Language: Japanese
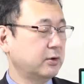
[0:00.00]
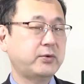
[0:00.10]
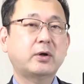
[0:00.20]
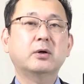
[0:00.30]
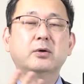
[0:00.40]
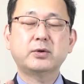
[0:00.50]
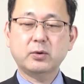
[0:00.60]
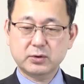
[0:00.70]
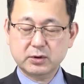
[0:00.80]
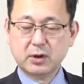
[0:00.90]
なんか日
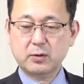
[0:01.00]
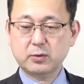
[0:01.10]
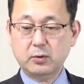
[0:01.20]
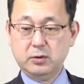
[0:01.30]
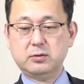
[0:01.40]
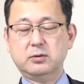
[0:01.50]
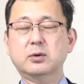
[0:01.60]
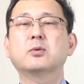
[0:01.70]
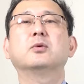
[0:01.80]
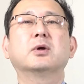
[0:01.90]
本人から見ると、おっ
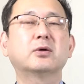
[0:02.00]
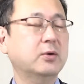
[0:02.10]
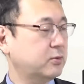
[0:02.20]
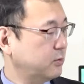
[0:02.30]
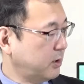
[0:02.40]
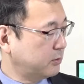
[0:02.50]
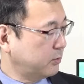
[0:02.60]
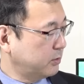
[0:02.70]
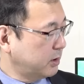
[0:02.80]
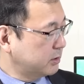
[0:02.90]
てこうね、ぎょっとなる
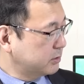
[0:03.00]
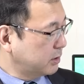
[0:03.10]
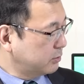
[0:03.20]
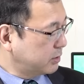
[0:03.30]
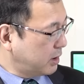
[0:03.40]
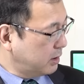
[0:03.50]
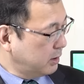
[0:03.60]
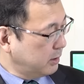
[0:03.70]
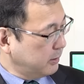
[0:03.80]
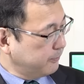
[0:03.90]
とこなんですけどね。
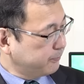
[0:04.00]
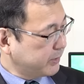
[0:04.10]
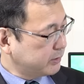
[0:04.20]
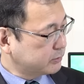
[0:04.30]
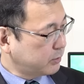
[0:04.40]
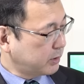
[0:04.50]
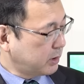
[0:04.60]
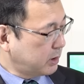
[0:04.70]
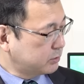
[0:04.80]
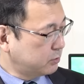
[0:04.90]
で、それ
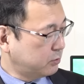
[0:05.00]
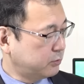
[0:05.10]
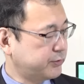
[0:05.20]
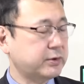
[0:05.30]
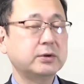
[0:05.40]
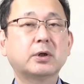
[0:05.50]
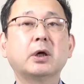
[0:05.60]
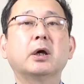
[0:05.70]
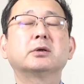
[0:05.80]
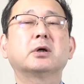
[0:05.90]
からその次に
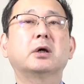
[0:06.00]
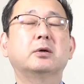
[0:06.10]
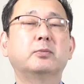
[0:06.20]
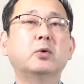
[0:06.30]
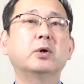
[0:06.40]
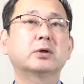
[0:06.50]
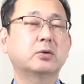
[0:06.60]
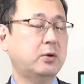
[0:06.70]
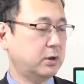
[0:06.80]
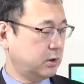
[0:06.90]
経済、貿易
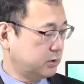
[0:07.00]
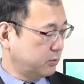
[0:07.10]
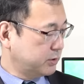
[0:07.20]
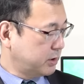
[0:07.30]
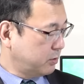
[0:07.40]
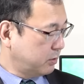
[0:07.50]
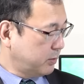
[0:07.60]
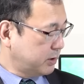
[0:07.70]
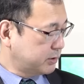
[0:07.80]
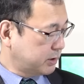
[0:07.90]
の話をしておりまし